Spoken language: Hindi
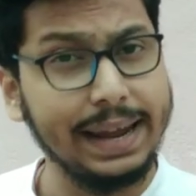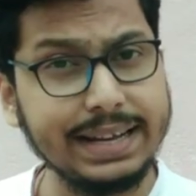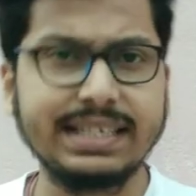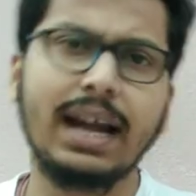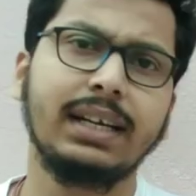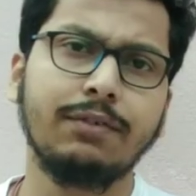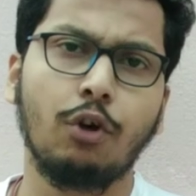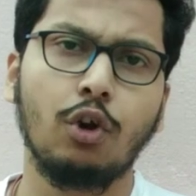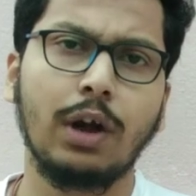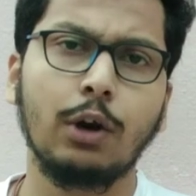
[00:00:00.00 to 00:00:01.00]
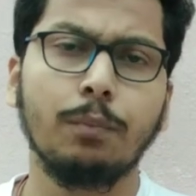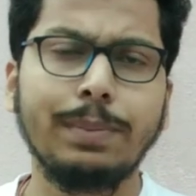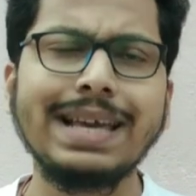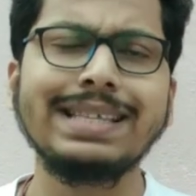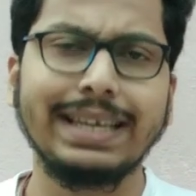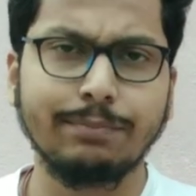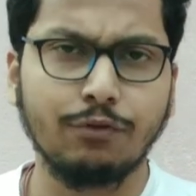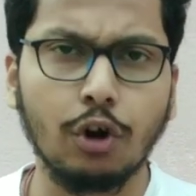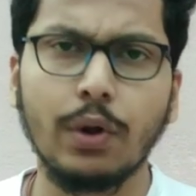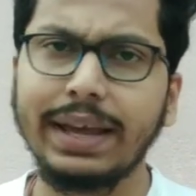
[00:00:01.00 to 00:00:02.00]
एनसीआरटी फॉलो करो प्लीज
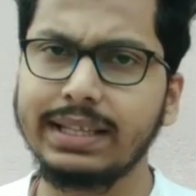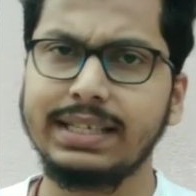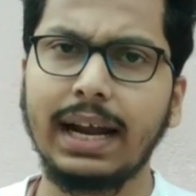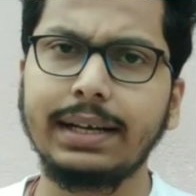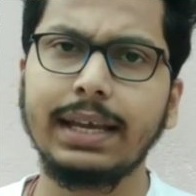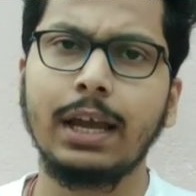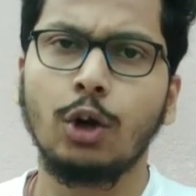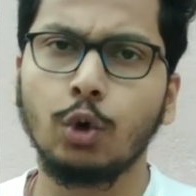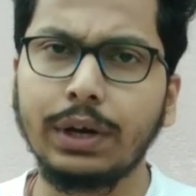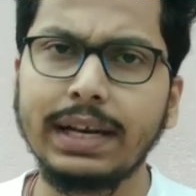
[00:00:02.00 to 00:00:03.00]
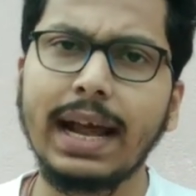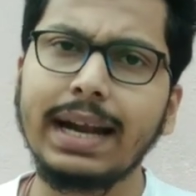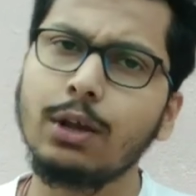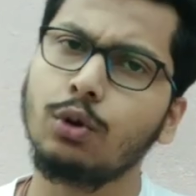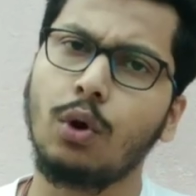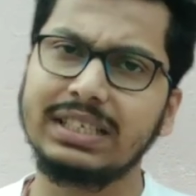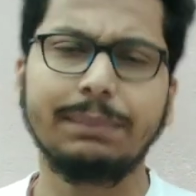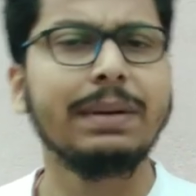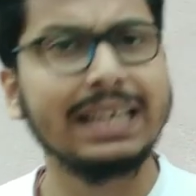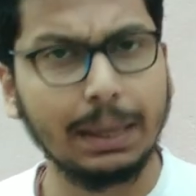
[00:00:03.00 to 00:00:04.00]
फॉलो एनसीआरटी टू क्लियर योर
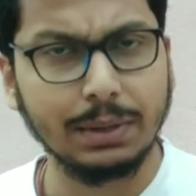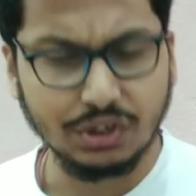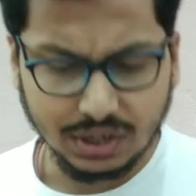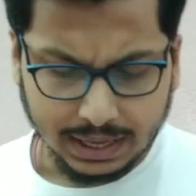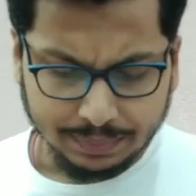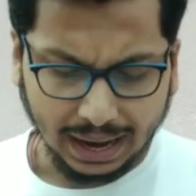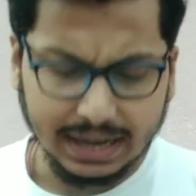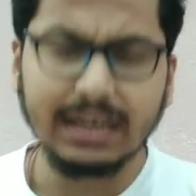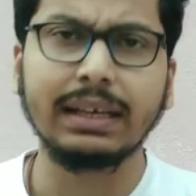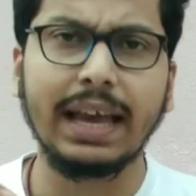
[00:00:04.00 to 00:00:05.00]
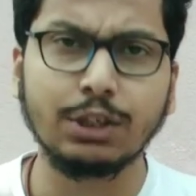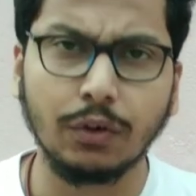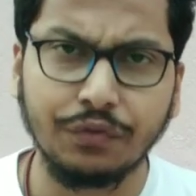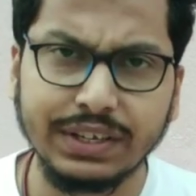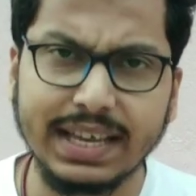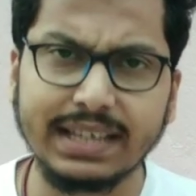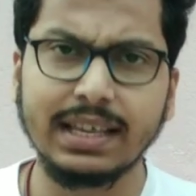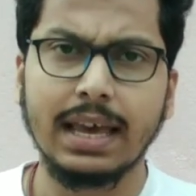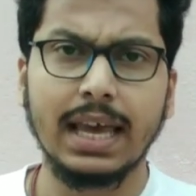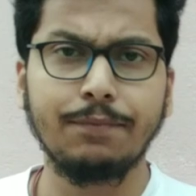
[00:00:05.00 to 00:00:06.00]
कॉन्सेप्ट इन केमिस्ट्री एंड इन केस ऑफ फिजिक्स
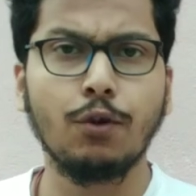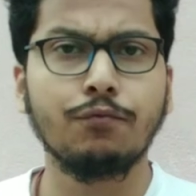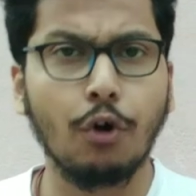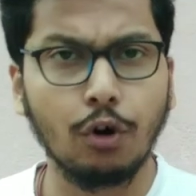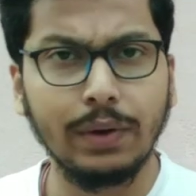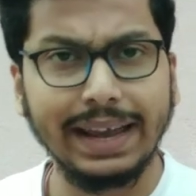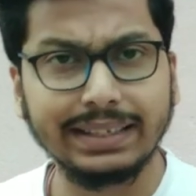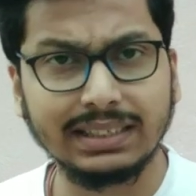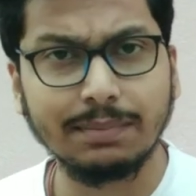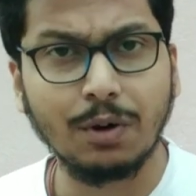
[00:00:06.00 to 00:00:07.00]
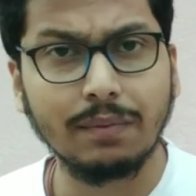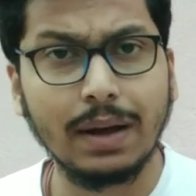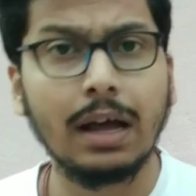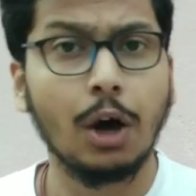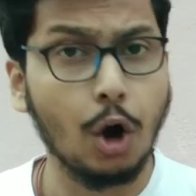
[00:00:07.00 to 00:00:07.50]
इफ यू फॉलो एच सी वर्मा